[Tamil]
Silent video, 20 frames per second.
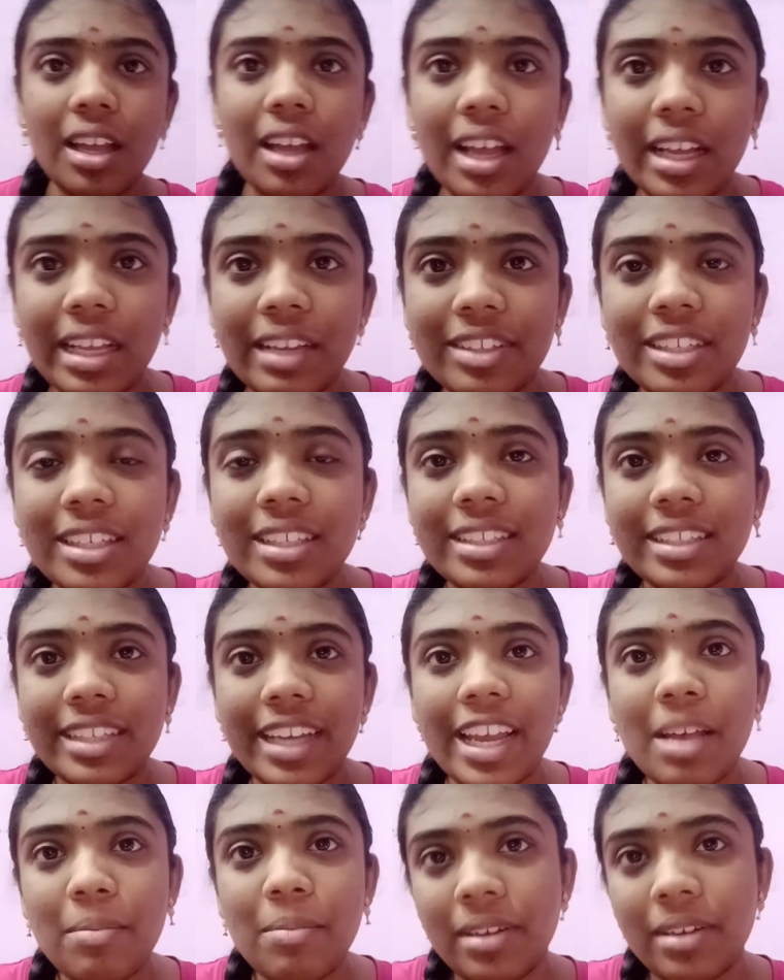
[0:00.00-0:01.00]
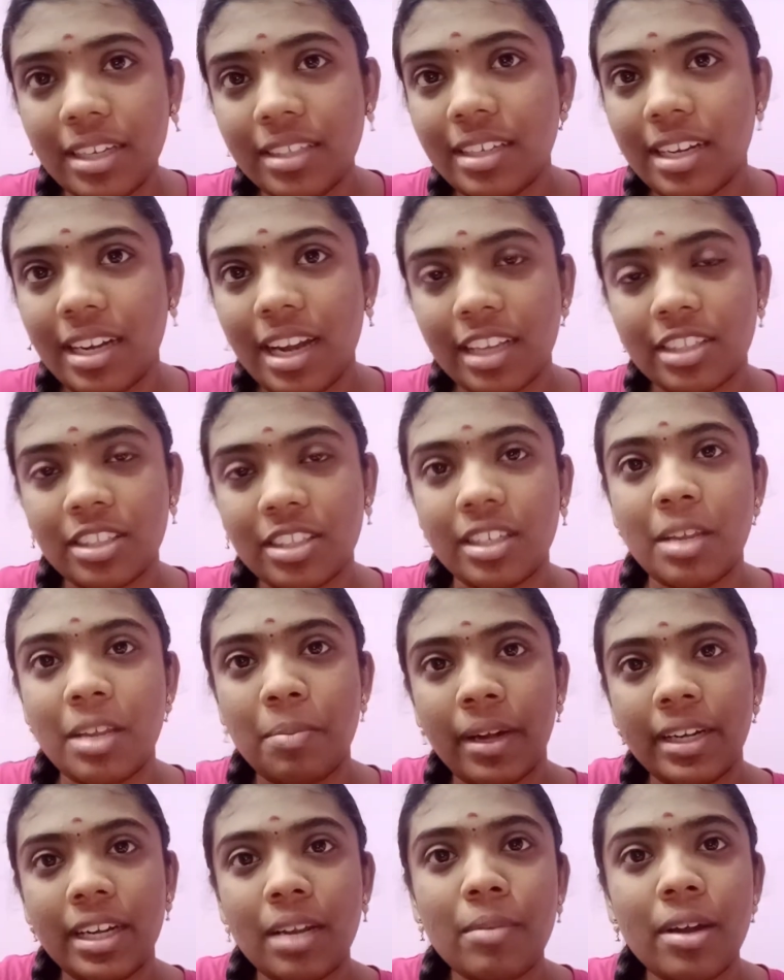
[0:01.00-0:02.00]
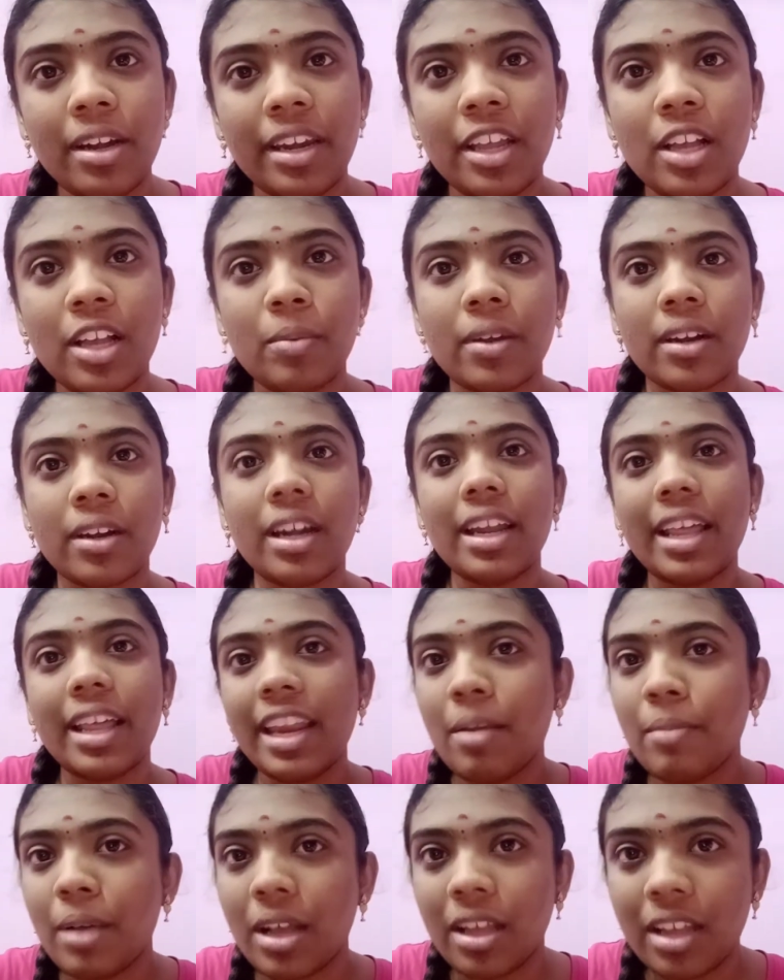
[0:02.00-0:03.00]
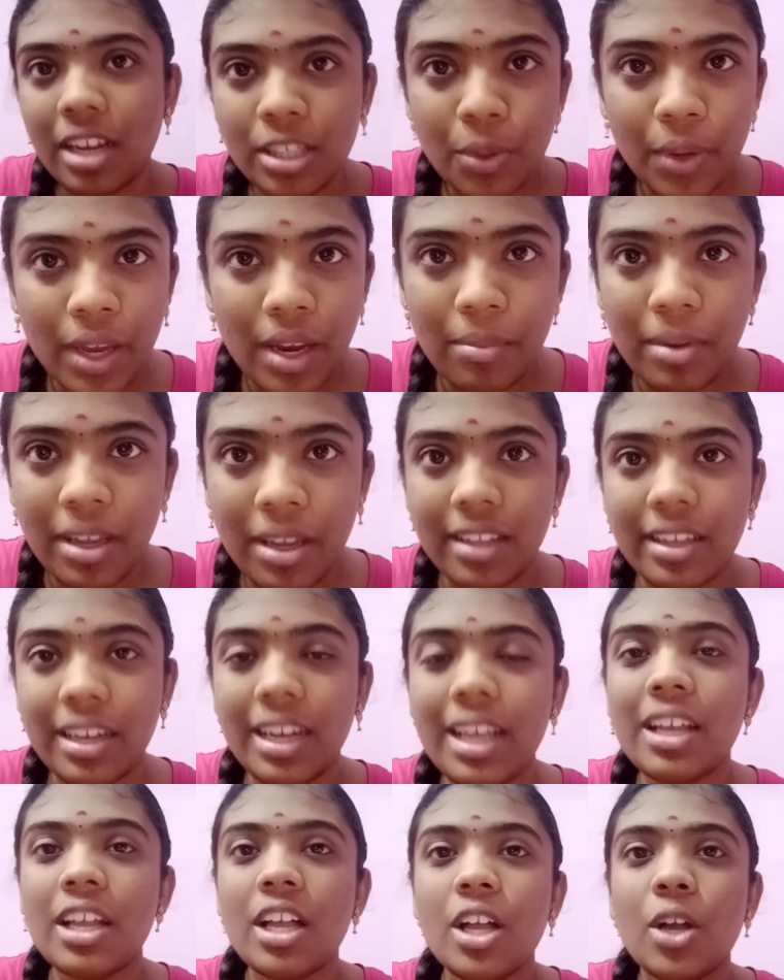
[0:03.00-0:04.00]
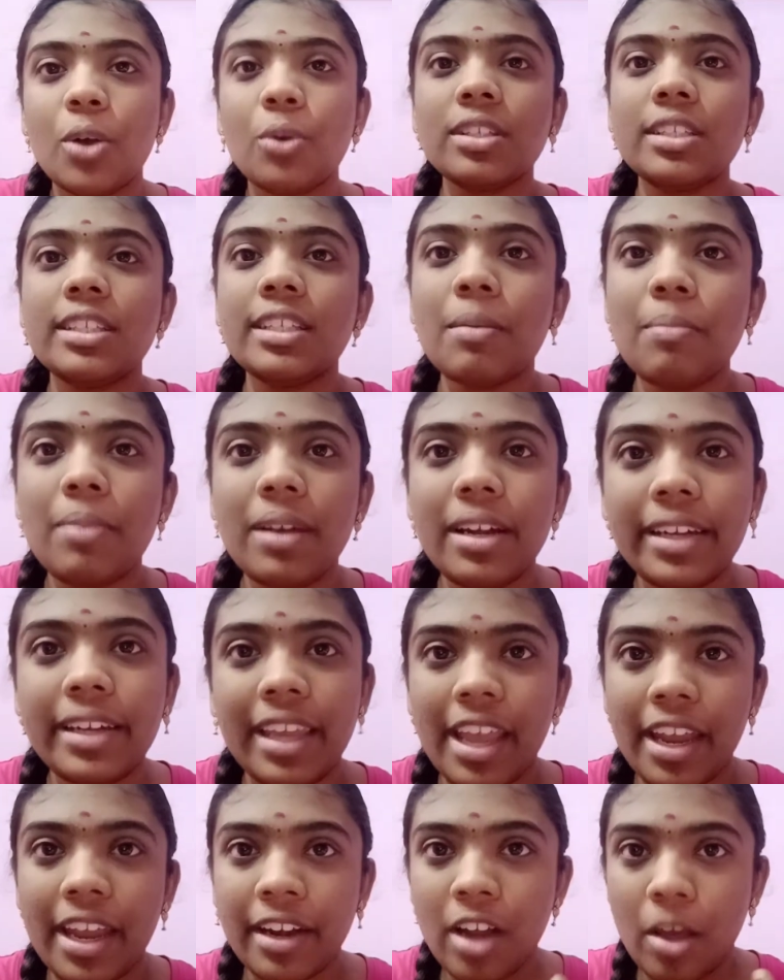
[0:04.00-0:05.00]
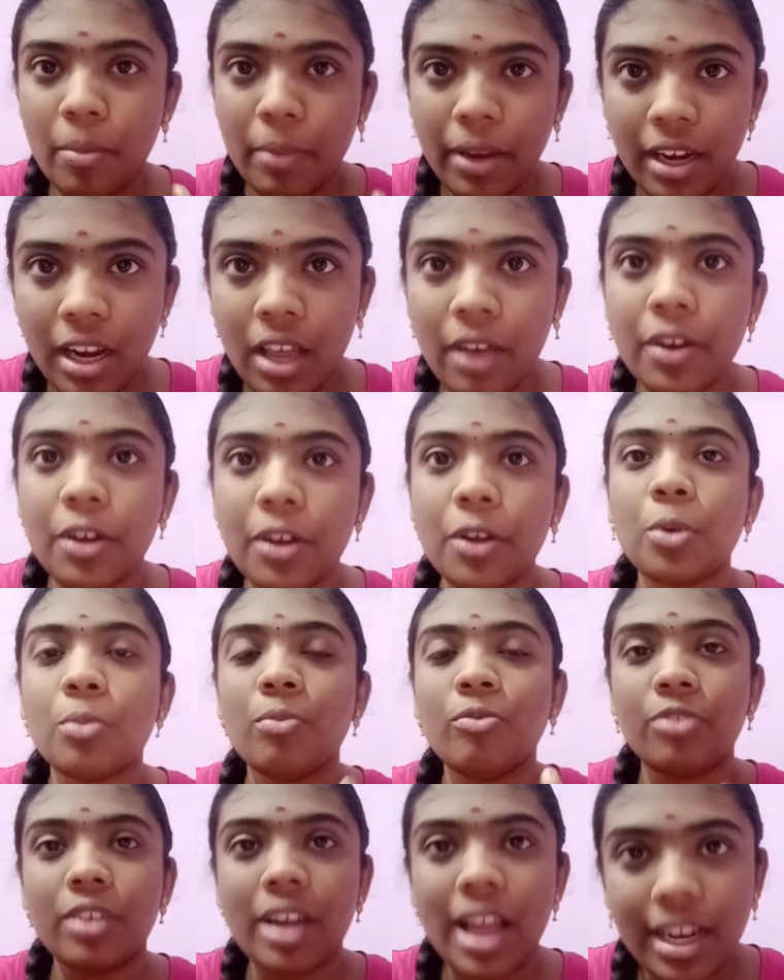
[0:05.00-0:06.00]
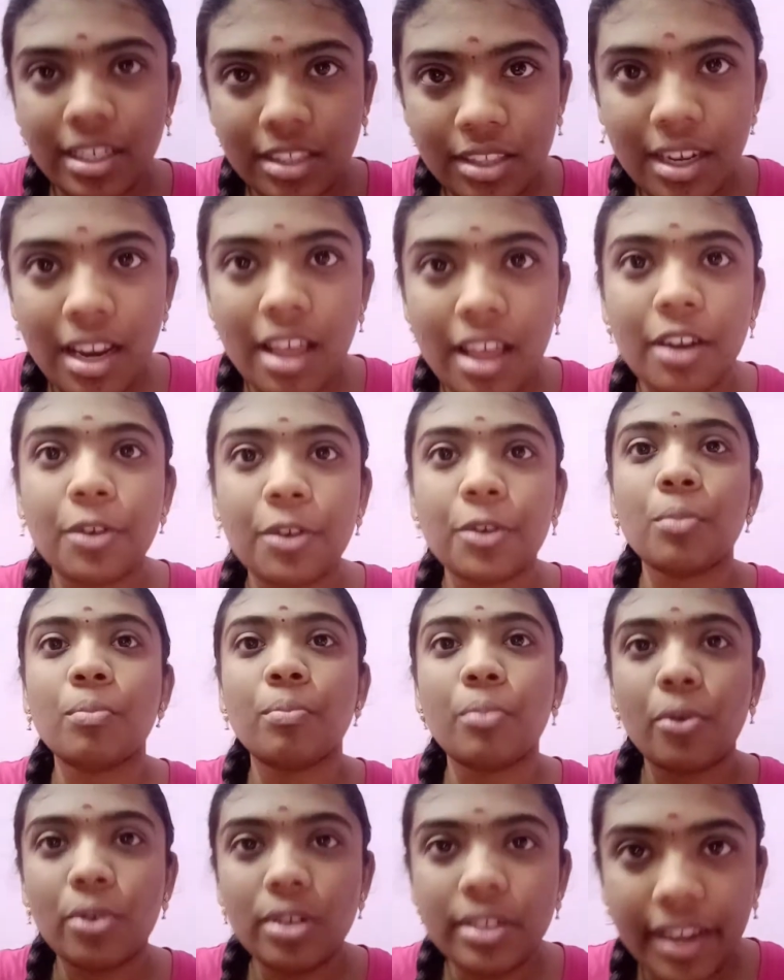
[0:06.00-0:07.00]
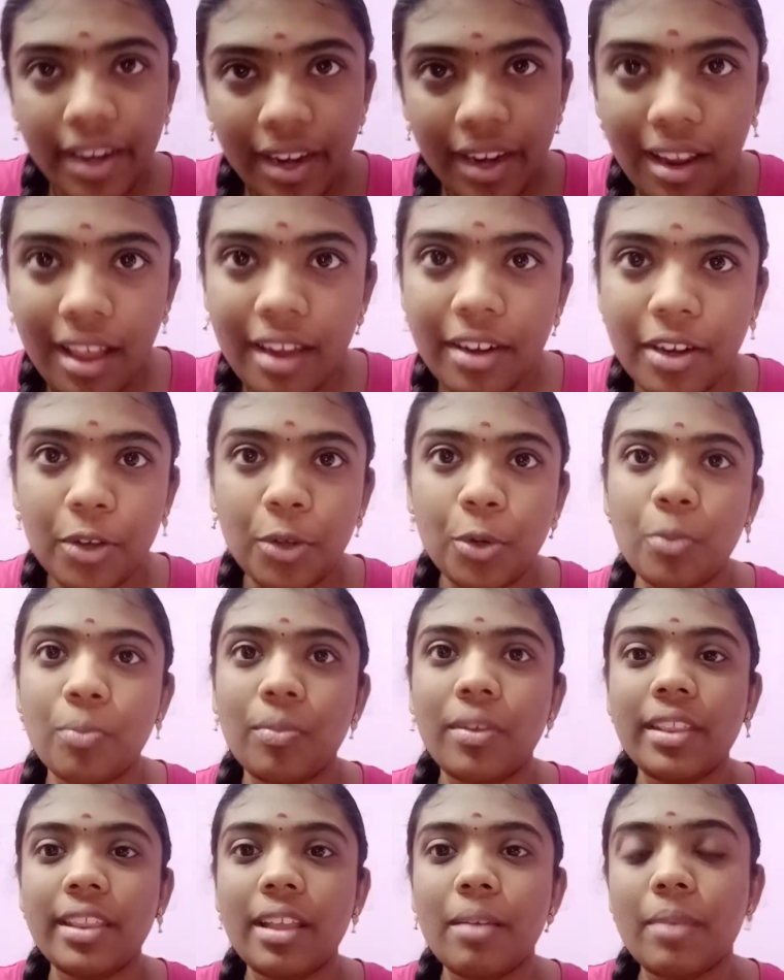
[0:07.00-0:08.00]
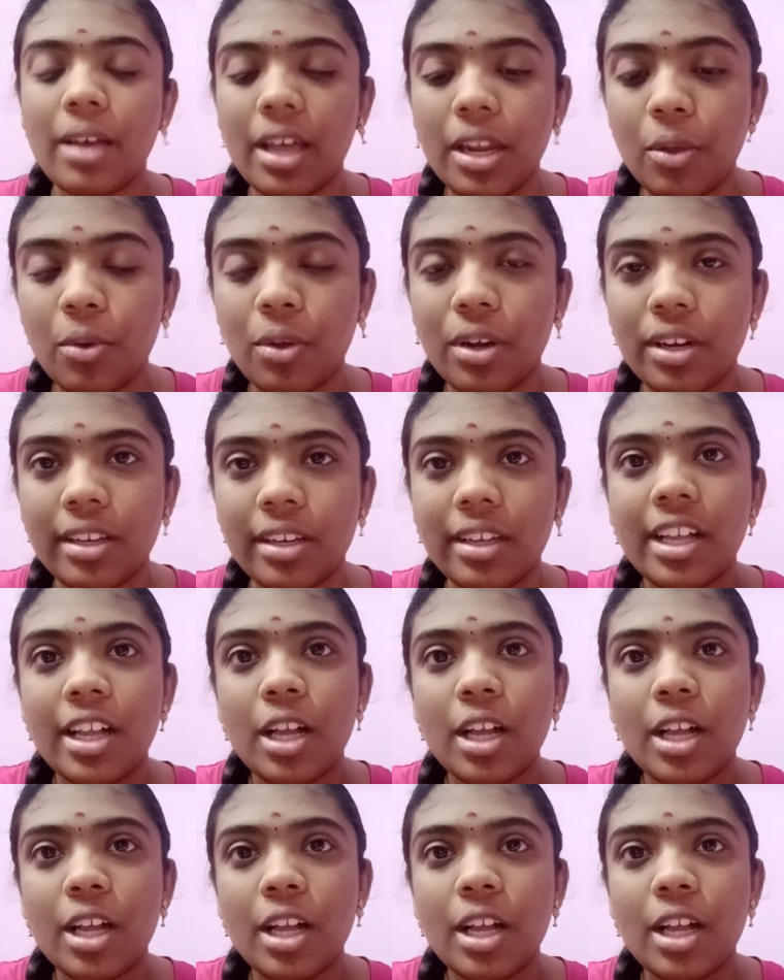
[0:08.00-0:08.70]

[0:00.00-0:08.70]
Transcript: அங்கே வந்து ஸ்டேபிள்னஸ் இல்லை பண்டமா நிற்க வரனா நிறைய மக்கள் தொகை இல்லை ஒரு ஸ்டெபிலிட்டி எக்கனாமிக்கலாக இருக்கட்டும் ஃபினான்ஷியலாக இருக்கட்டும் பொலிட்டிக்கலாக இருக்கட்டும் இந்த மாதிரி ஒரு